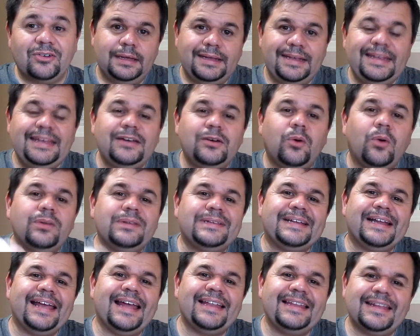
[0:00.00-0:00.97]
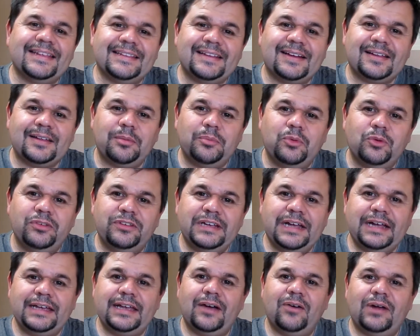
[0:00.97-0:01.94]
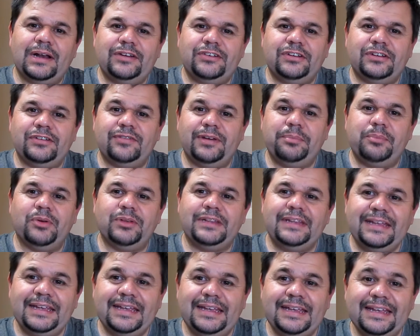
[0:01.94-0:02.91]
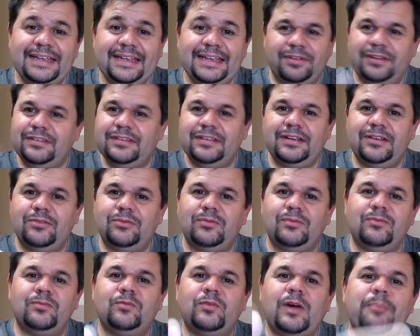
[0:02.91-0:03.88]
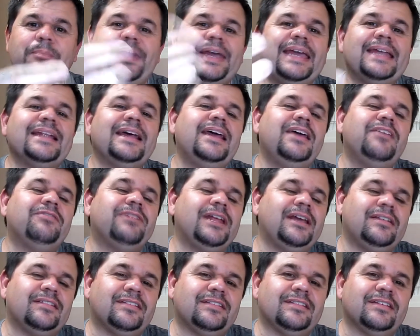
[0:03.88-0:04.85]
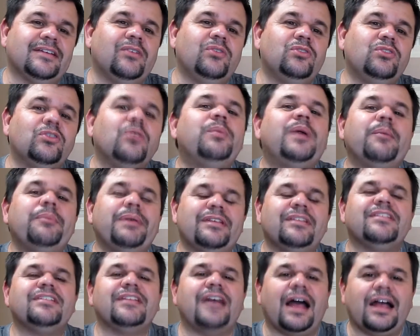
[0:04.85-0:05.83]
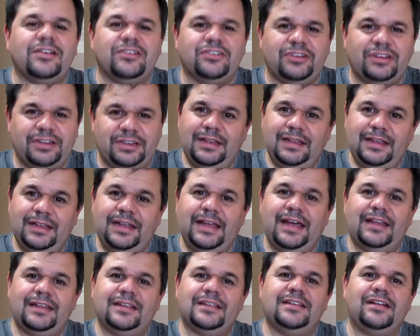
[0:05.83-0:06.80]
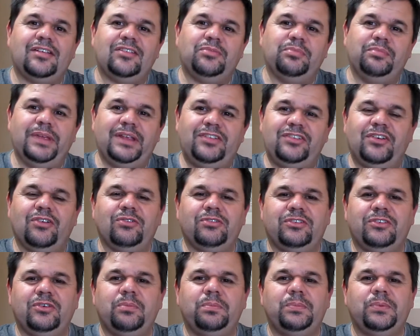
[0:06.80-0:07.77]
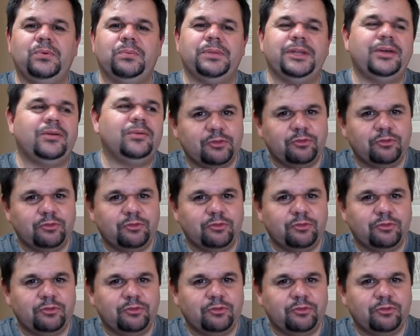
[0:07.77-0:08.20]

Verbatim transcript: E encontrei a letra da música que agora a gente vai poder fazer uma pequena reflexão sobre a mensagem que ela transmite ao seu público.